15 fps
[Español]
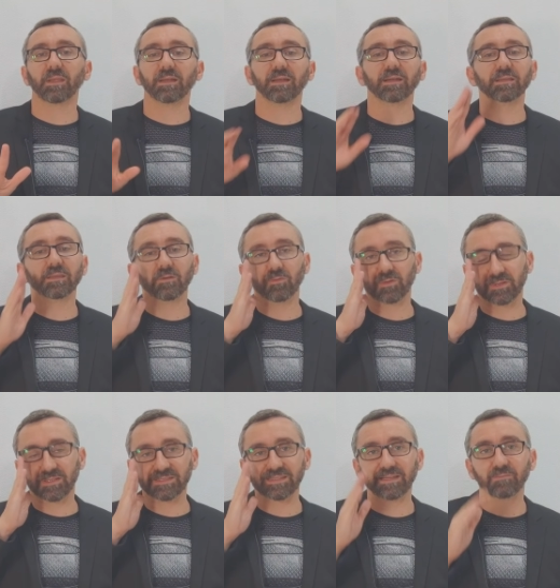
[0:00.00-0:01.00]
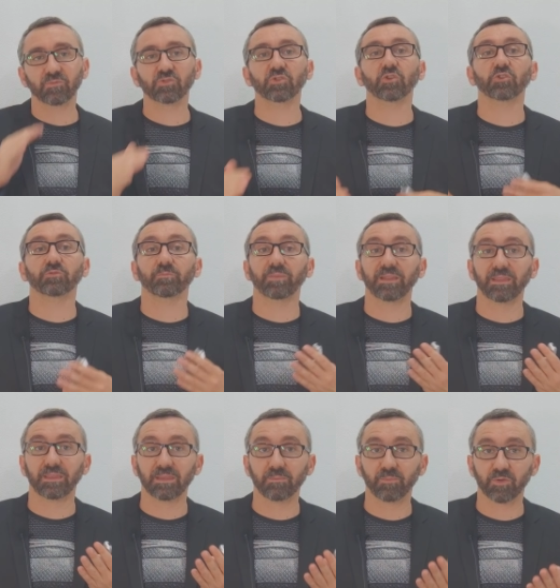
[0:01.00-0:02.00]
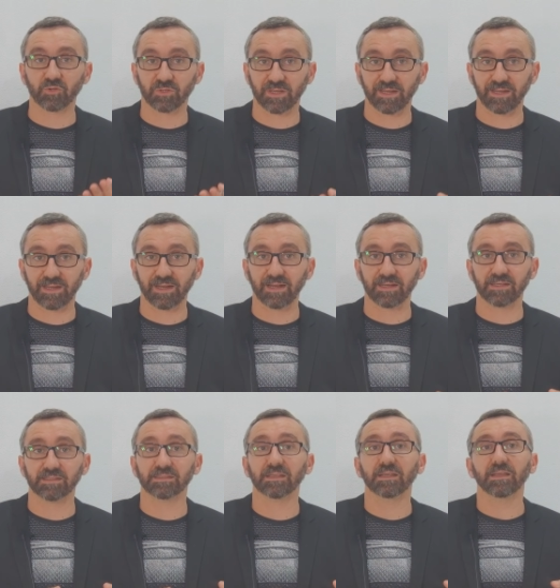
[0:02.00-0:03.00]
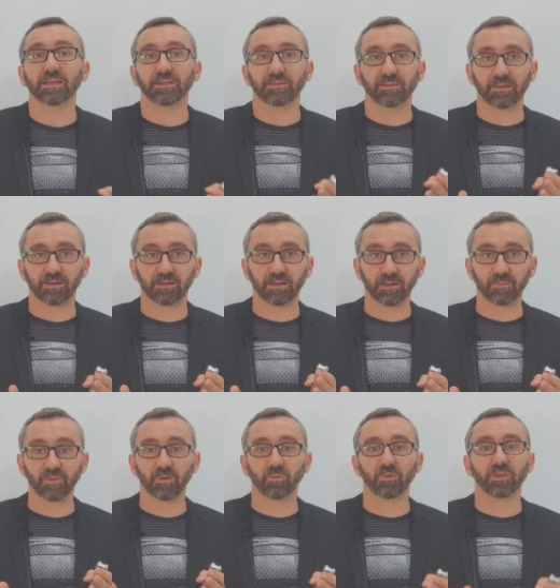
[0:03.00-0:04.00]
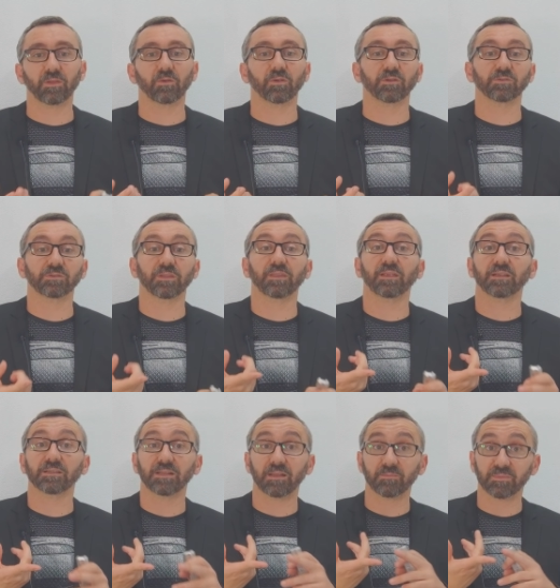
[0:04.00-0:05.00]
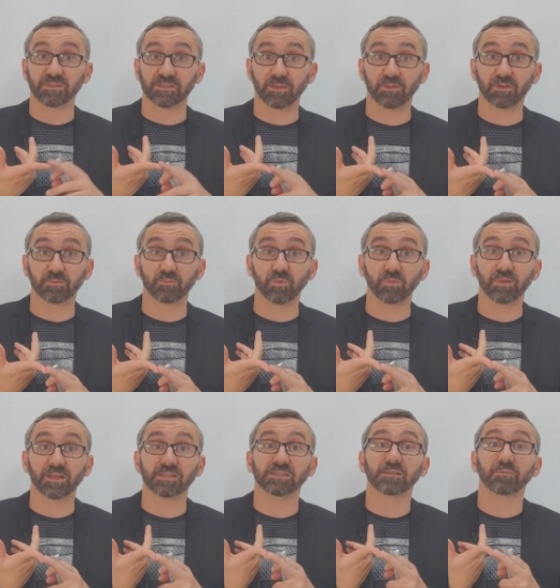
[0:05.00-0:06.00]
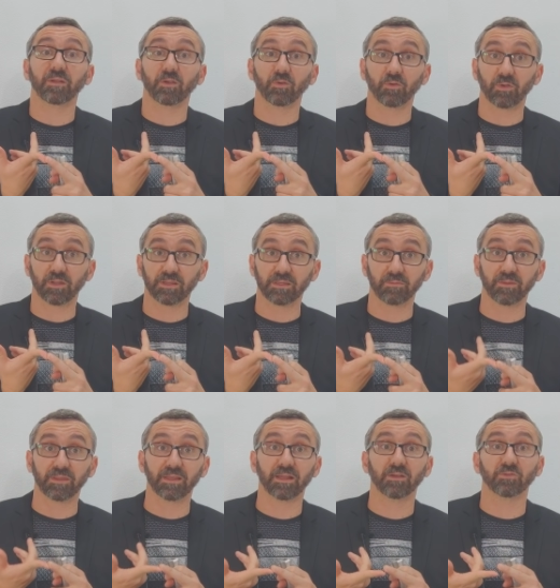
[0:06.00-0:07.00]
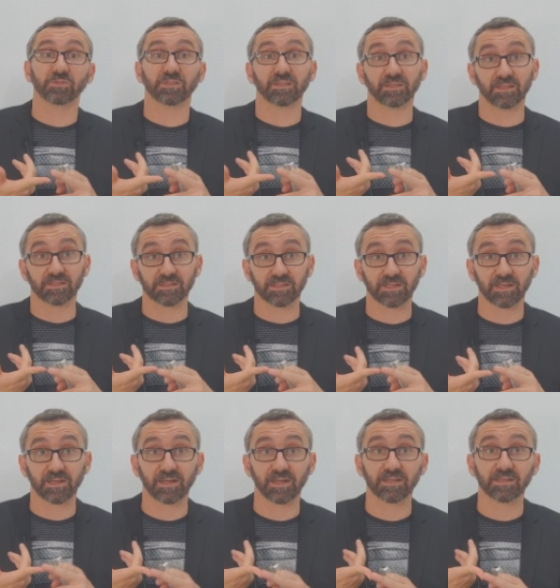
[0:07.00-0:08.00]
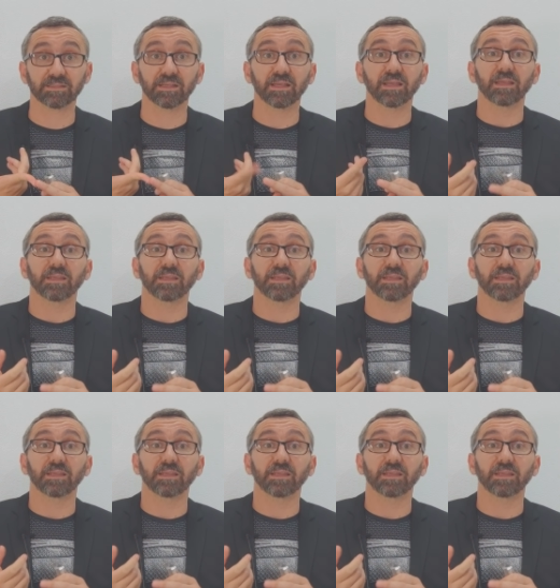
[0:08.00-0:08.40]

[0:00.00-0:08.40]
En el artículo 3 tenemos los principios generales del régimen jurídico que nos dicen que las administraciones públicas sirven con objetividad a los intereses generales